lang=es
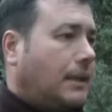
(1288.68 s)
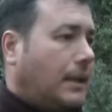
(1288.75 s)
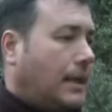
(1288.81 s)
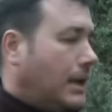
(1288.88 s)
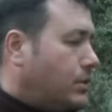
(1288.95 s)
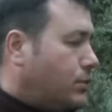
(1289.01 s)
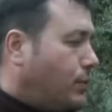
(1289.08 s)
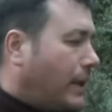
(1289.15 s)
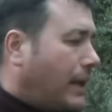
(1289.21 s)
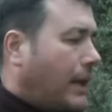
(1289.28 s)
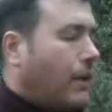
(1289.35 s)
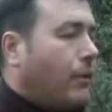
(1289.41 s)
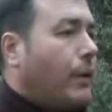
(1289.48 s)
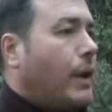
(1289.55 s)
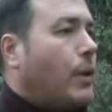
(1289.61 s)
y a su vez
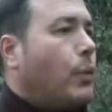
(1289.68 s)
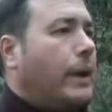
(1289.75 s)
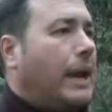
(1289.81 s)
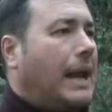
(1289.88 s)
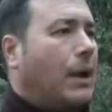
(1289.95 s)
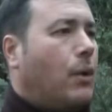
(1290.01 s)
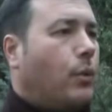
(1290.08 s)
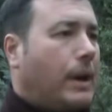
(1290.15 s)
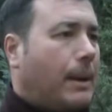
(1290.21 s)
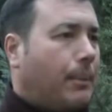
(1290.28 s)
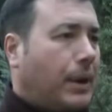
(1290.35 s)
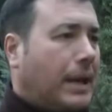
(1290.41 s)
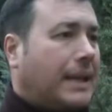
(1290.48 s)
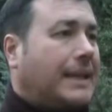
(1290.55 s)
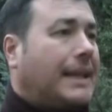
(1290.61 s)
que no es una laguna
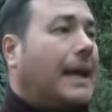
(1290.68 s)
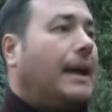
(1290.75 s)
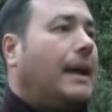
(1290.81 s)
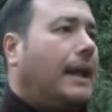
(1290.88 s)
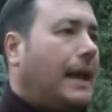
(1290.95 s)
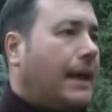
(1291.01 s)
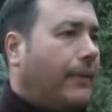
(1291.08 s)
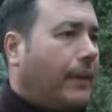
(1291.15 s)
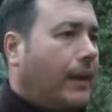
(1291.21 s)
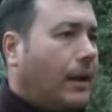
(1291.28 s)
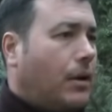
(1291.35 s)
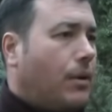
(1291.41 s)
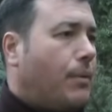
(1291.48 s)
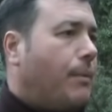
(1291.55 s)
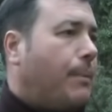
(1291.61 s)
por ahí tan grande
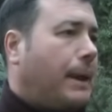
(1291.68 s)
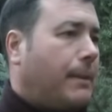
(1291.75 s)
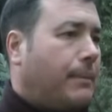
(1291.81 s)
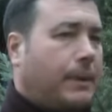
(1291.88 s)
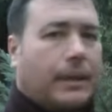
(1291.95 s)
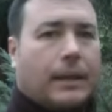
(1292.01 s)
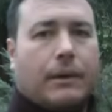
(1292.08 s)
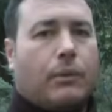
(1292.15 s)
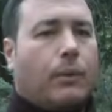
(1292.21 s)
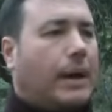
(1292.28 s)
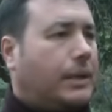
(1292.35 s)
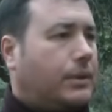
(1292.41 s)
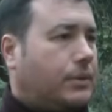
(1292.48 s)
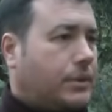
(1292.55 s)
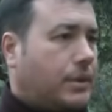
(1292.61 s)
como para meter
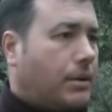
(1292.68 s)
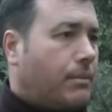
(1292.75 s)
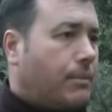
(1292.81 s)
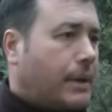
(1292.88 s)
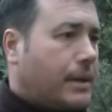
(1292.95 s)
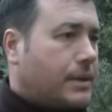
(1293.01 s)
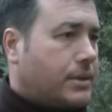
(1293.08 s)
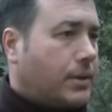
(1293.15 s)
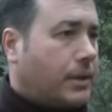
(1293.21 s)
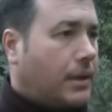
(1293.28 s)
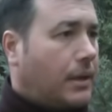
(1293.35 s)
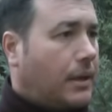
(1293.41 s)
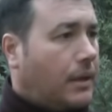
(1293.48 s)
cuatro o cinco embarcaciones.